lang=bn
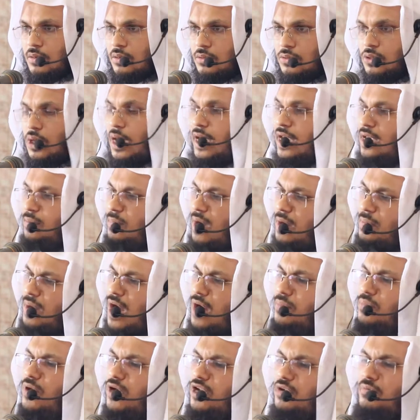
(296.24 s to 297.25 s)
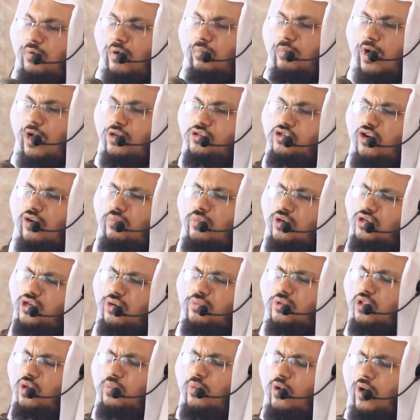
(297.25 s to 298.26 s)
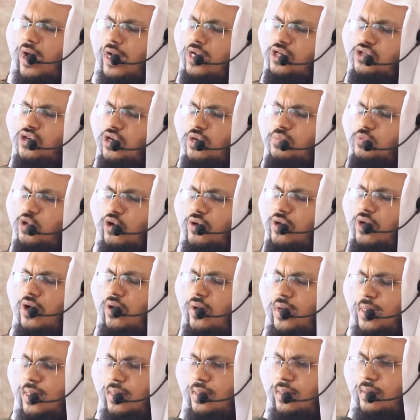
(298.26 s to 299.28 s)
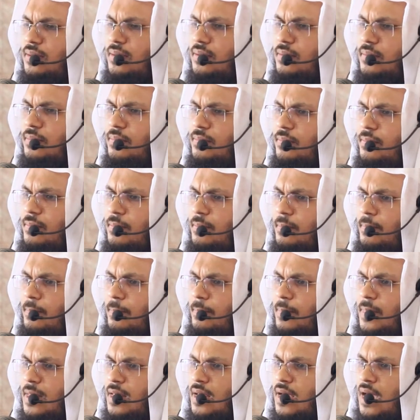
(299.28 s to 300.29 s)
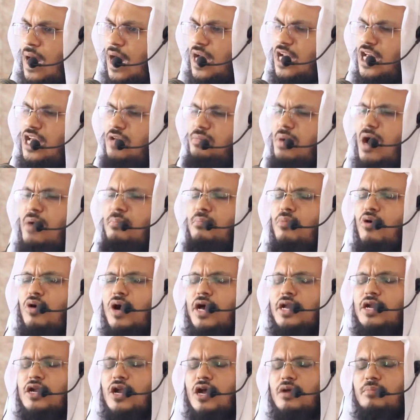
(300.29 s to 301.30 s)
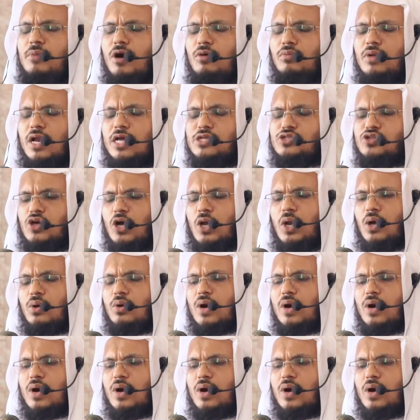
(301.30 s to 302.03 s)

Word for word: তো ইমাম আবু হানিব রহমুল্লার তো বোখারি শরীফ তৈরি হয়নি আর ইমাম বোখারি রহমাউল্লাহ ছয় লক্ষ